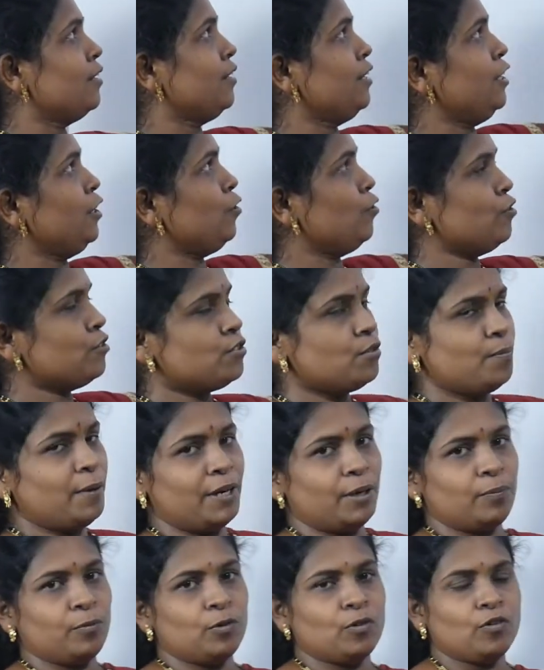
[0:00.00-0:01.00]
ఈరోజు
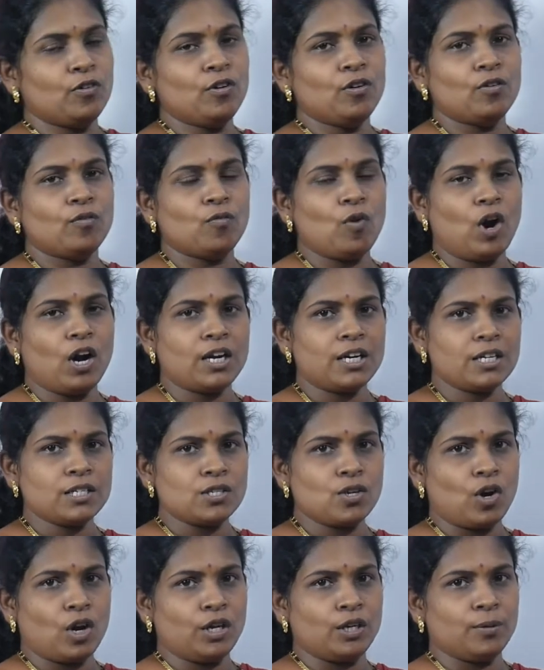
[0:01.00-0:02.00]
మనము వాటర్
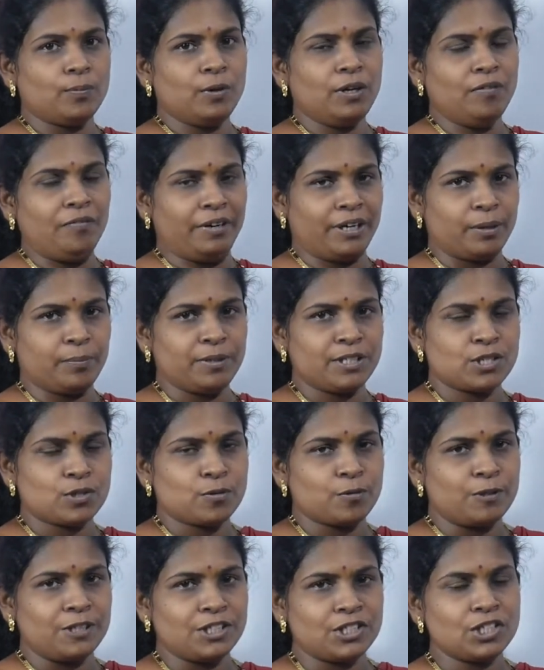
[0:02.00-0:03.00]
సాల్యుబుల్ విటమిన్స్
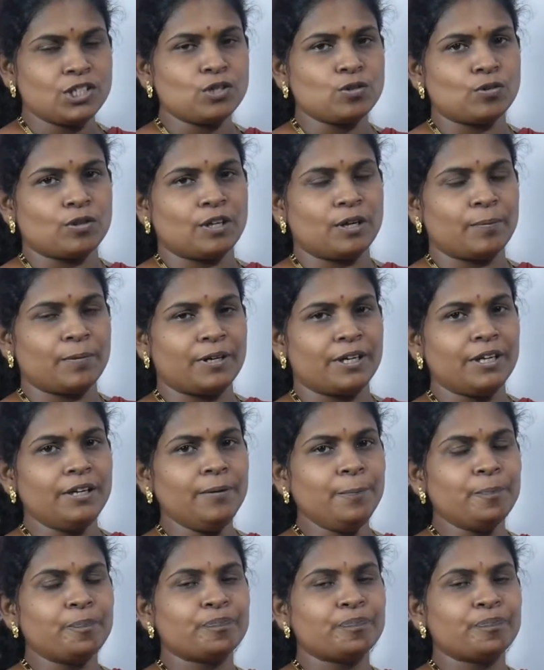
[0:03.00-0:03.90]
గురించి చూద్దామండి